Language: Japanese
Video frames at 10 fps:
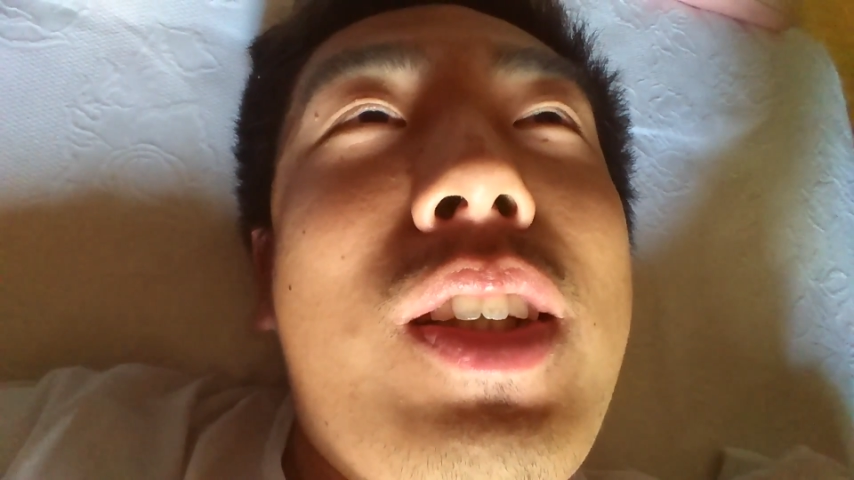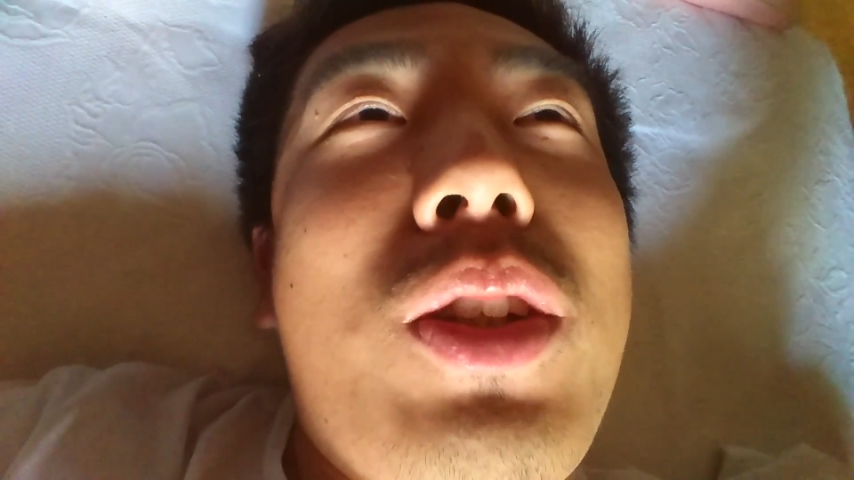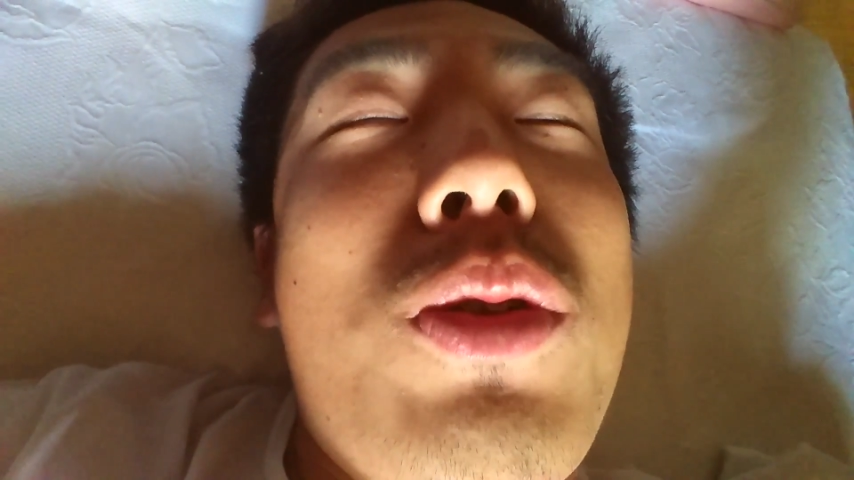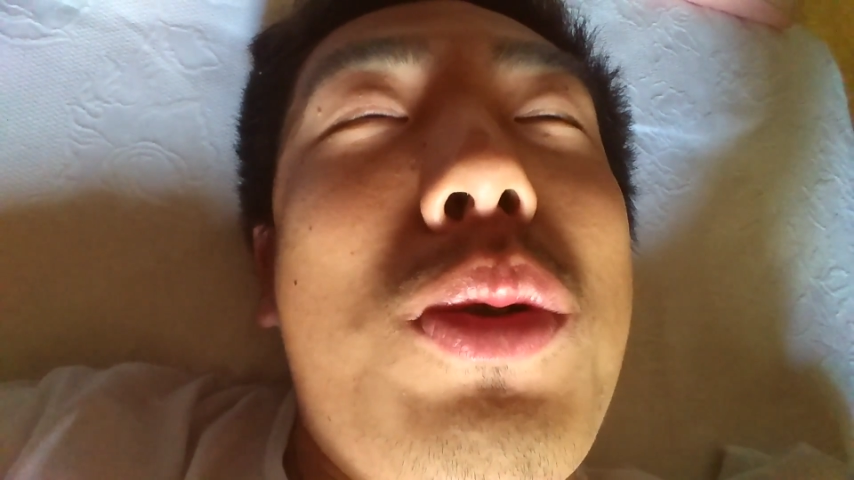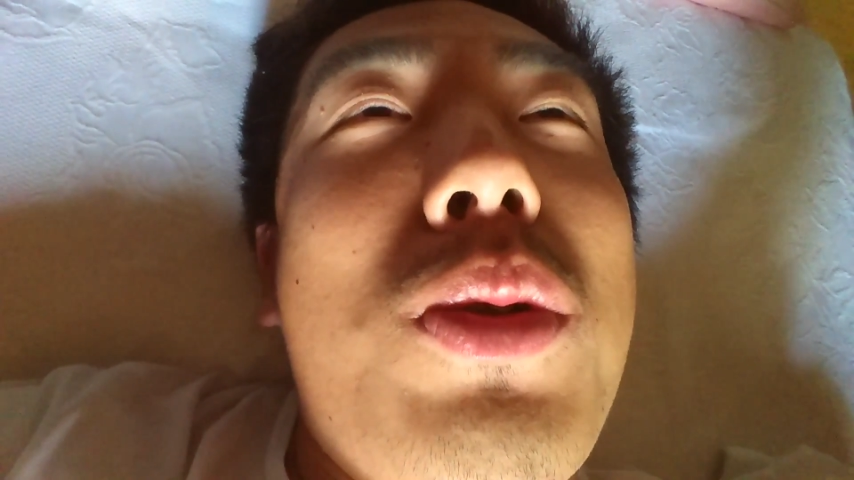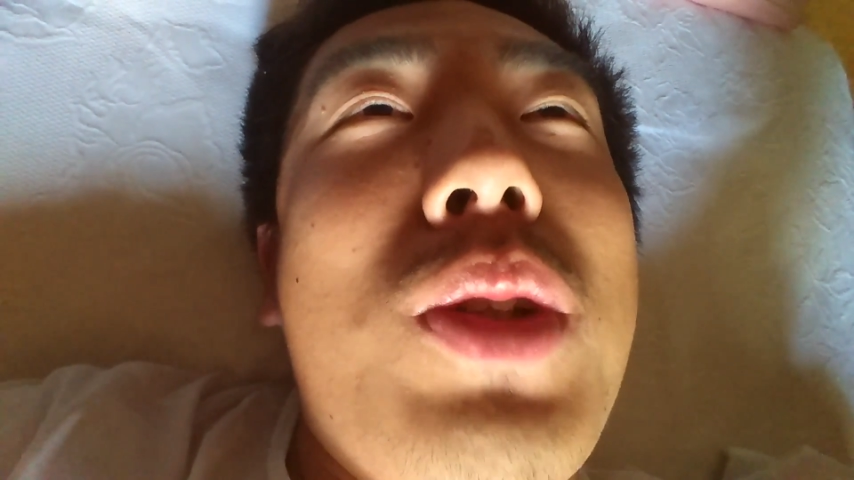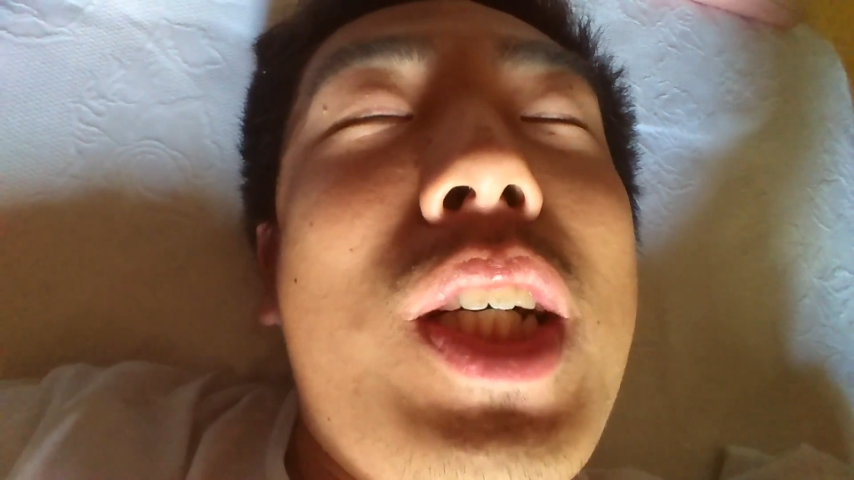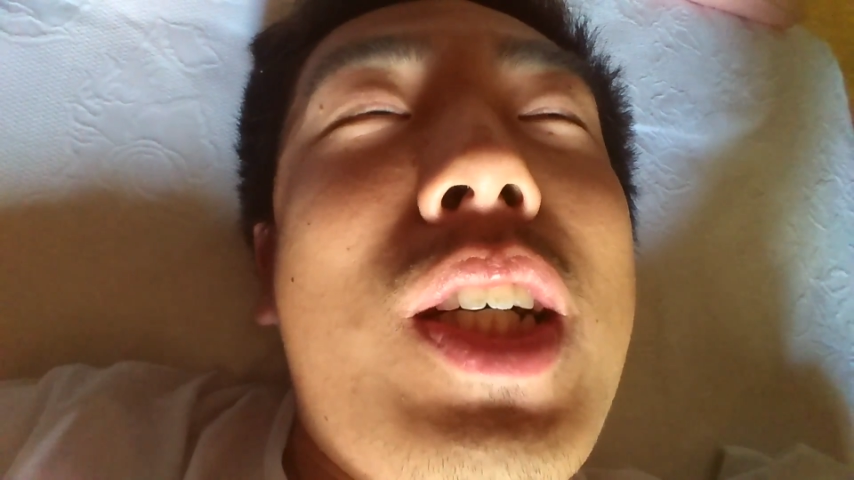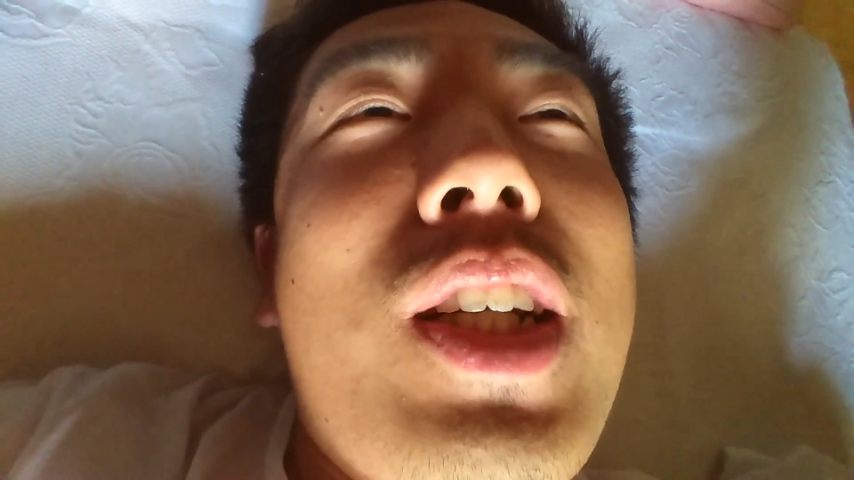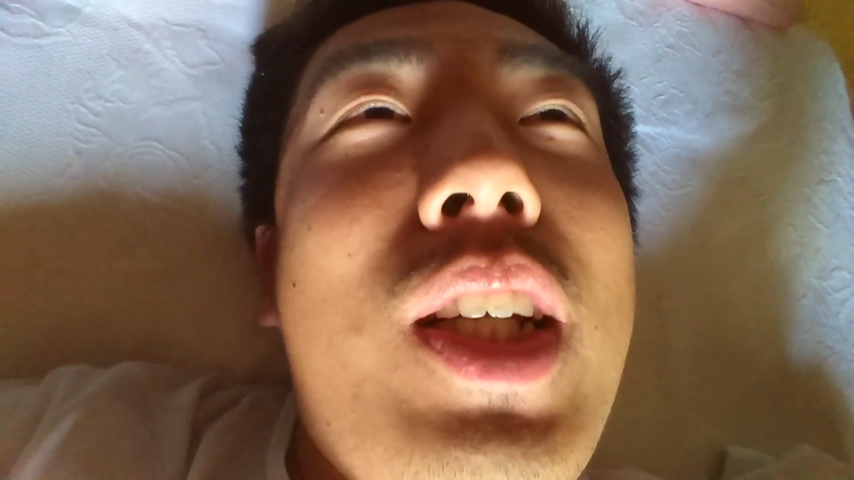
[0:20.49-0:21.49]
その
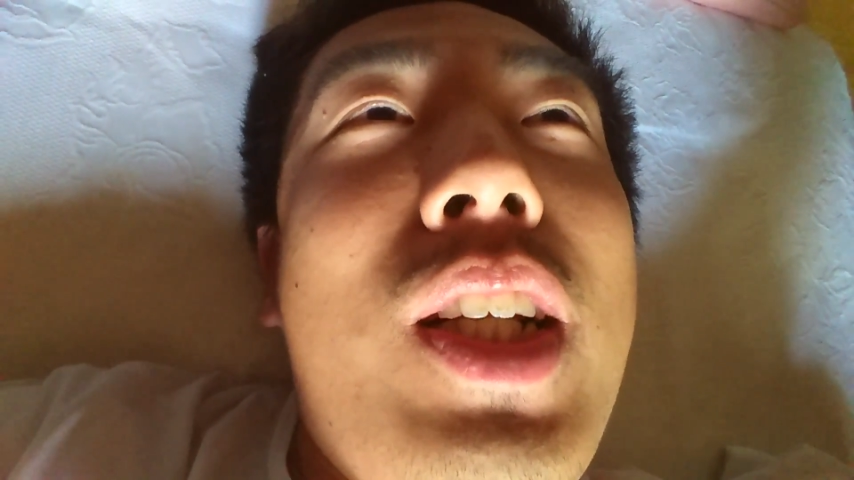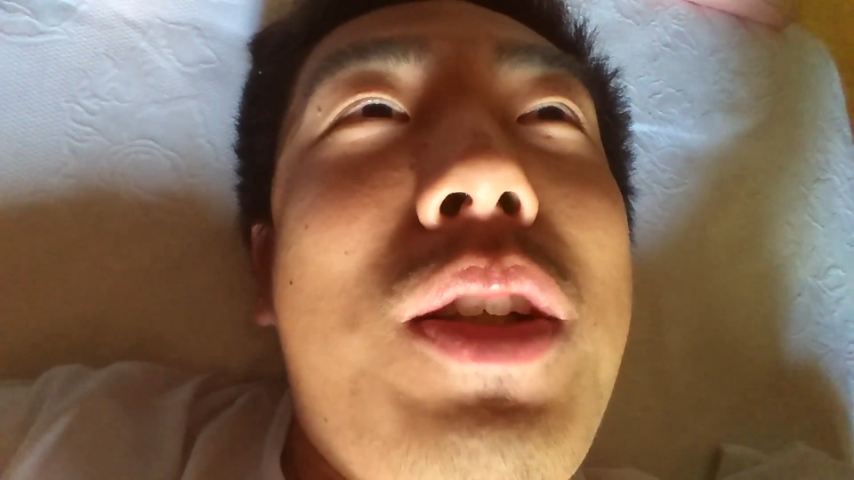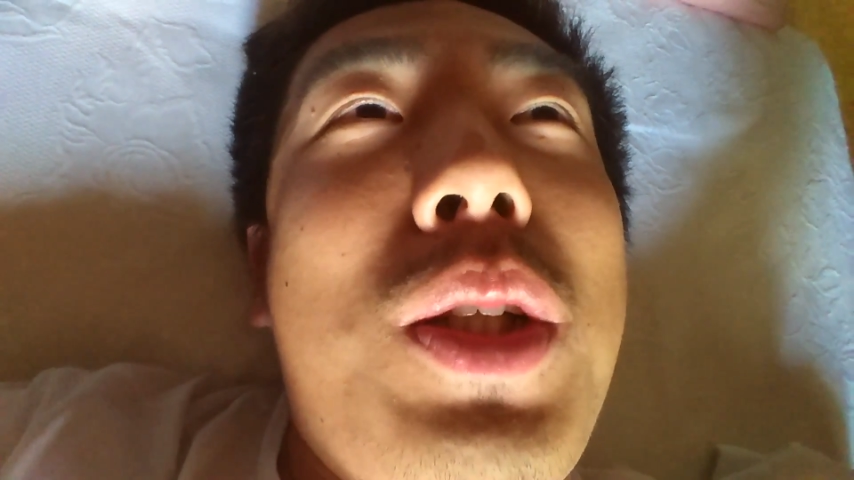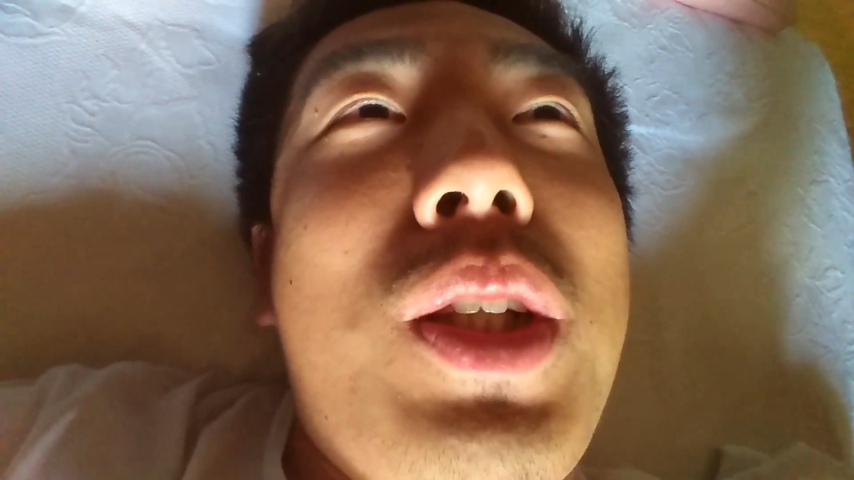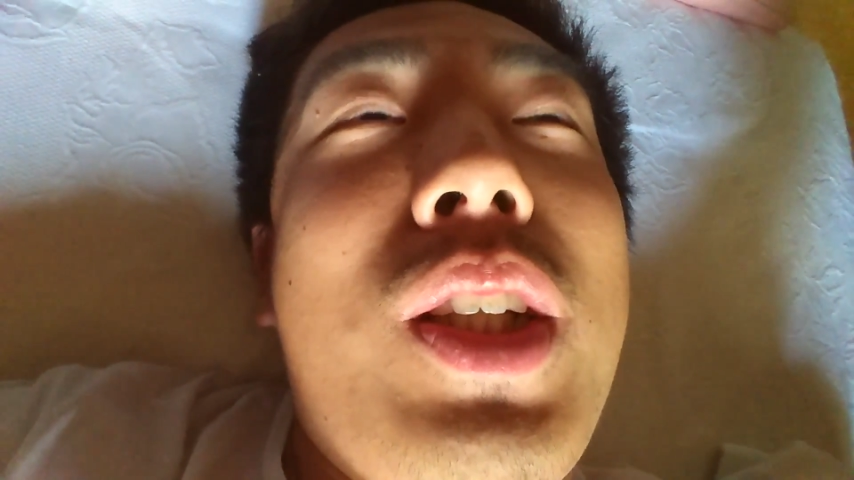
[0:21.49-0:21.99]
中でね